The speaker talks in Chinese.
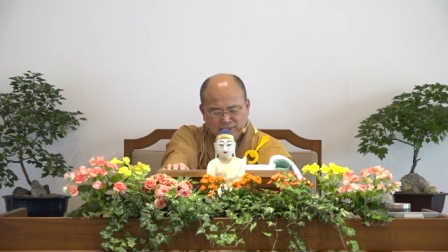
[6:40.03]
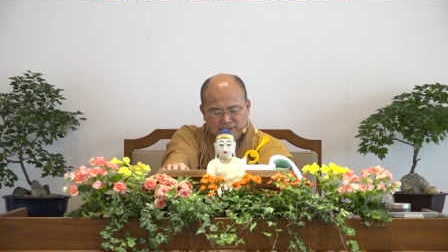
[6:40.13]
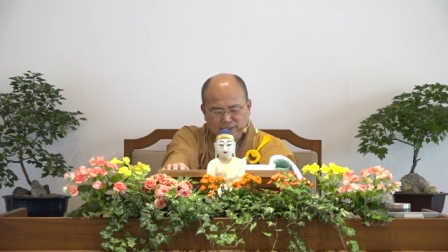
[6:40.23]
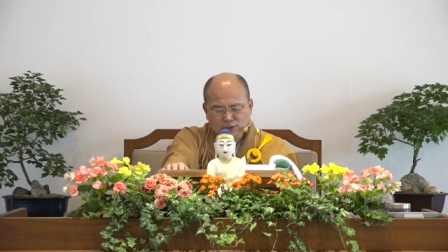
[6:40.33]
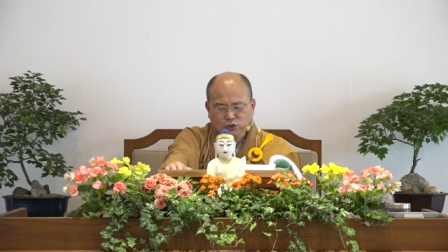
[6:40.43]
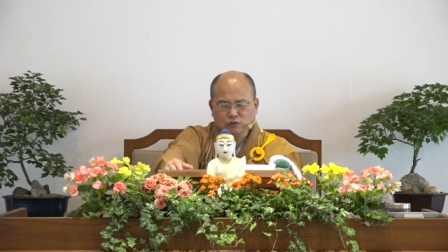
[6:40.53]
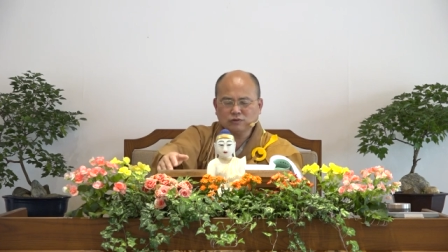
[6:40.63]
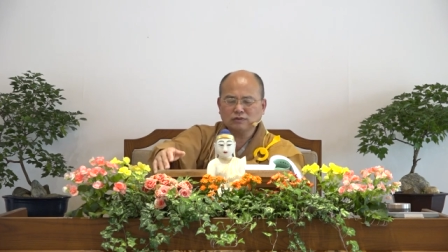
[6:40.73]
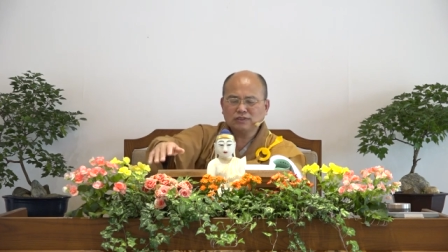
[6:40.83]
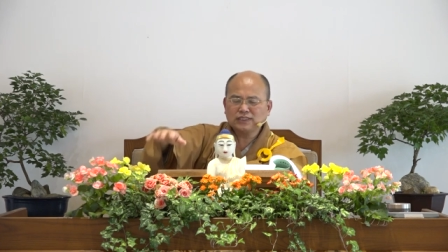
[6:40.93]
那
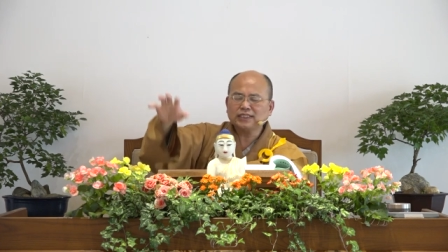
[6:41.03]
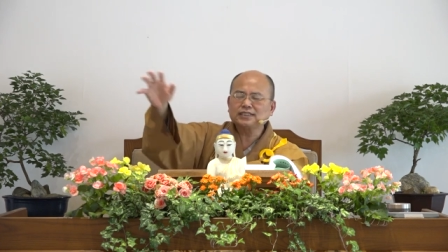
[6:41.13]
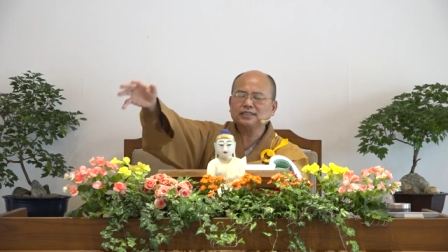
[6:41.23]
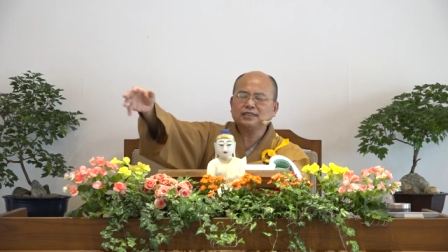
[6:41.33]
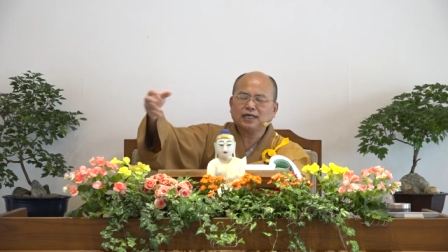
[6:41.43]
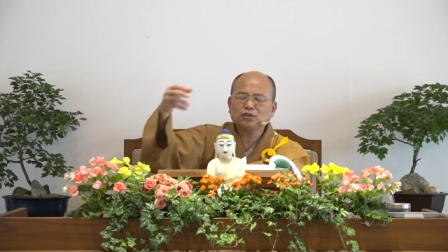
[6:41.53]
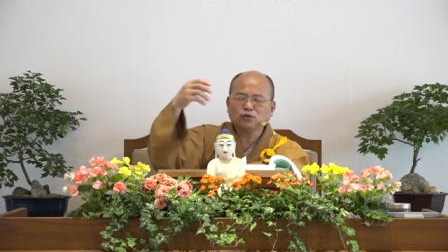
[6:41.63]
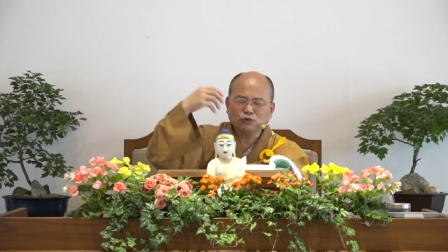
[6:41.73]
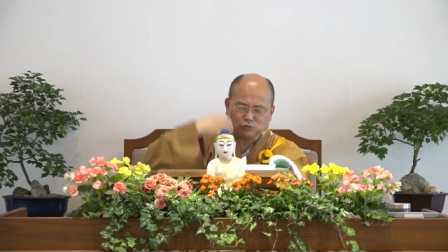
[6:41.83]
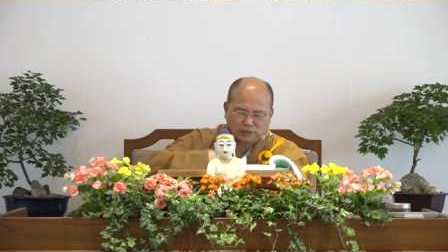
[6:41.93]
从这个色，然后
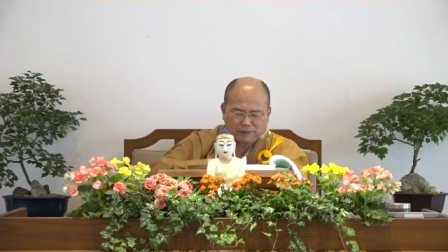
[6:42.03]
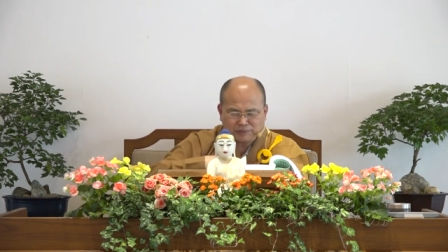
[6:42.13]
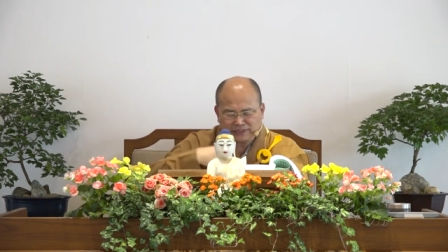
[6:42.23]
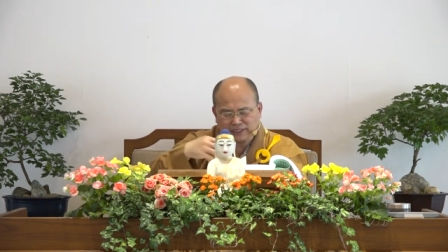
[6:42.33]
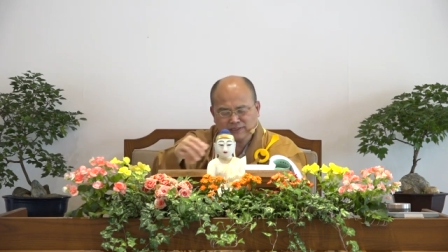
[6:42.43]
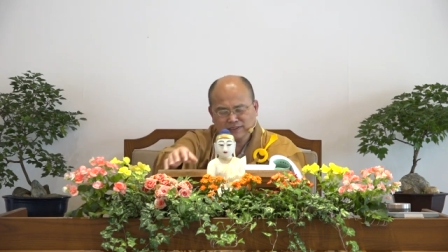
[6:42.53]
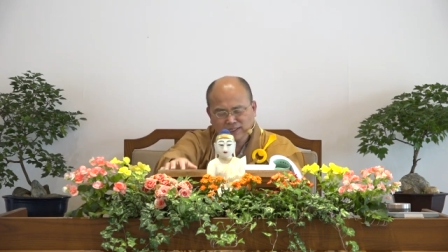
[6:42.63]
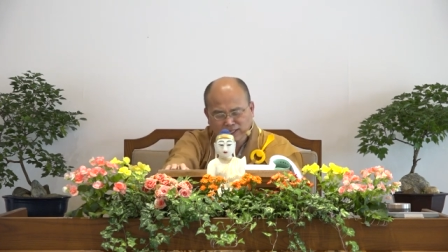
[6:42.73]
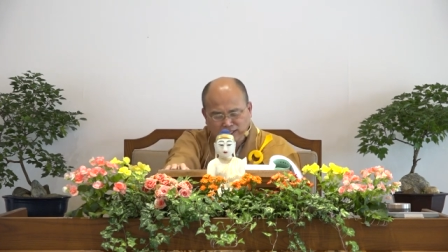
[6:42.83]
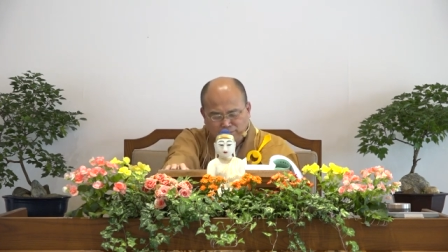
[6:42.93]
从如来本身
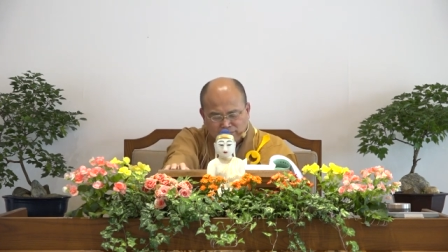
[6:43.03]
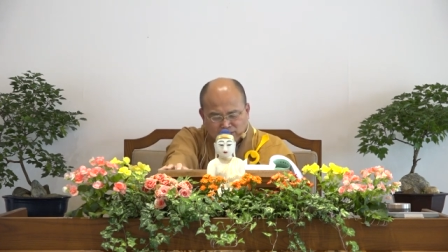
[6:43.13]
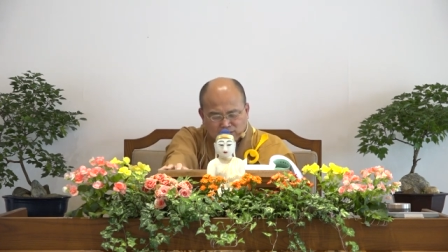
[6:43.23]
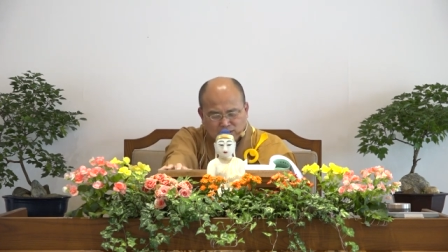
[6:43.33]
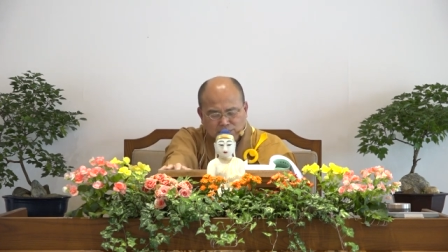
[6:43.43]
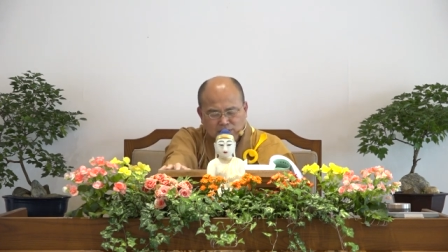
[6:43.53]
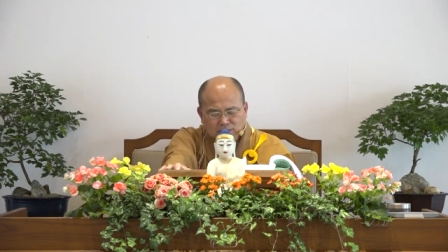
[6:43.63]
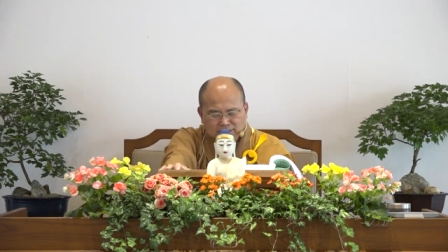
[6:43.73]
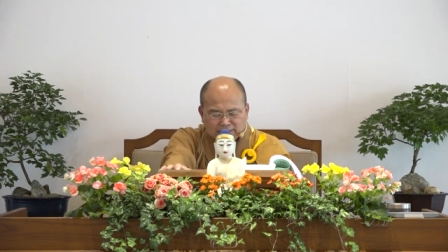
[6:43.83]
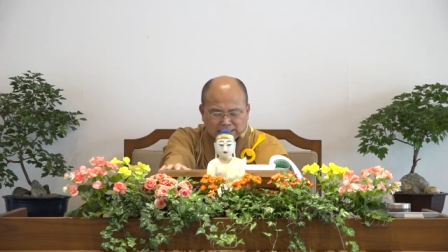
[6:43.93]
啊，那
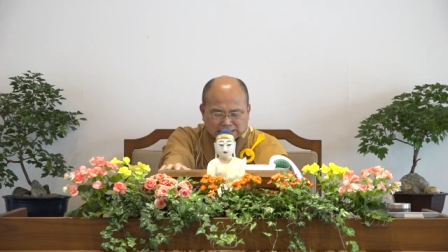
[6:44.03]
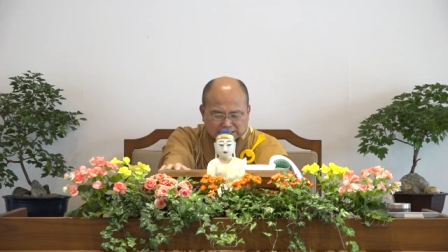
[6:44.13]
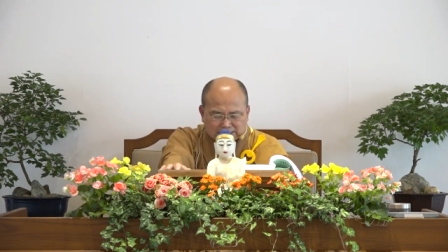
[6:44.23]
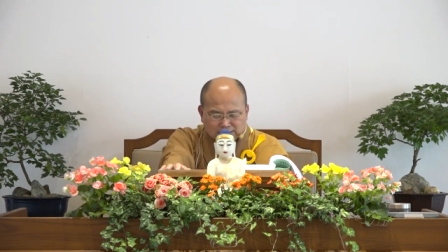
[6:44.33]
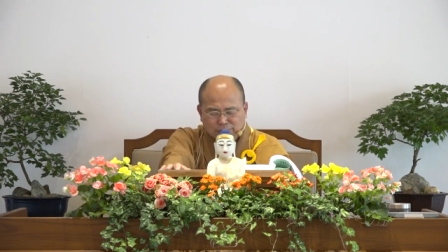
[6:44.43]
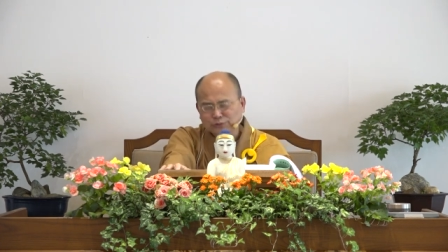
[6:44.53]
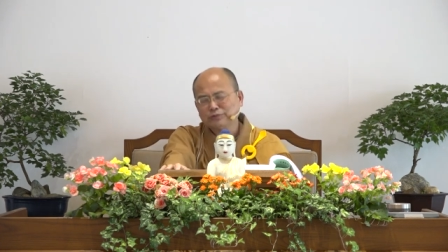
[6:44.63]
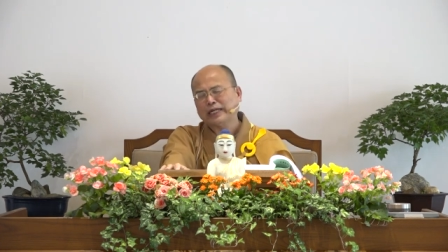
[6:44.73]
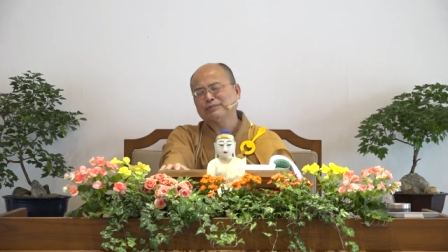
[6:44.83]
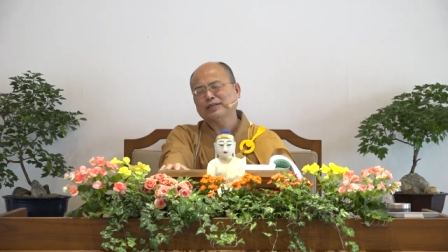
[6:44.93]
么离开这个色有
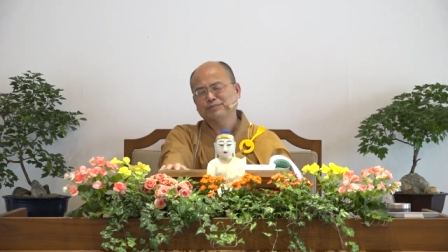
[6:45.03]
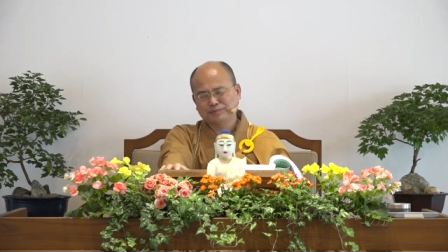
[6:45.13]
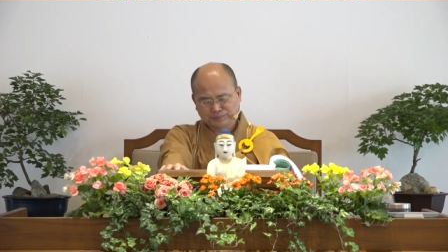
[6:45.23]
如来吗？